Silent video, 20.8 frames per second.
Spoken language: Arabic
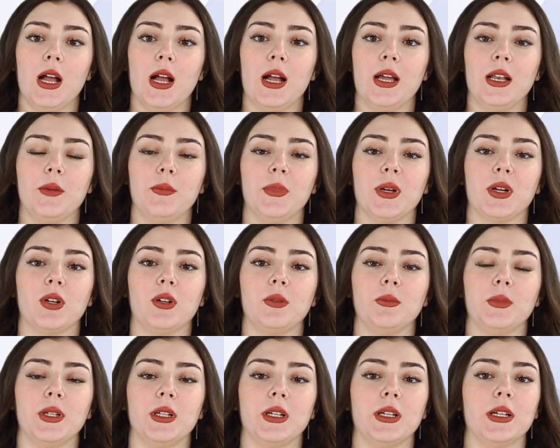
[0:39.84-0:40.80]
أهلا
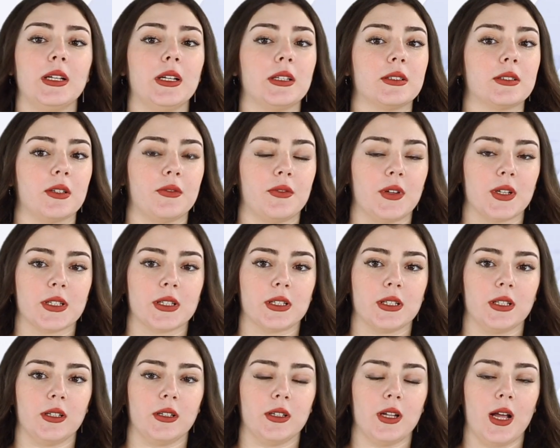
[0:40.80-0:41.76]
بكم إلى
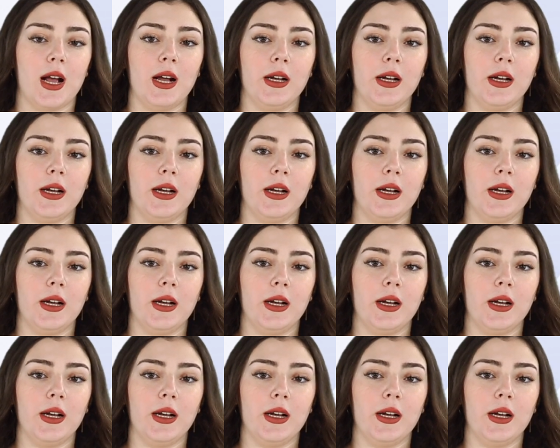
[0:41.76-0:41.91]
التفاصيل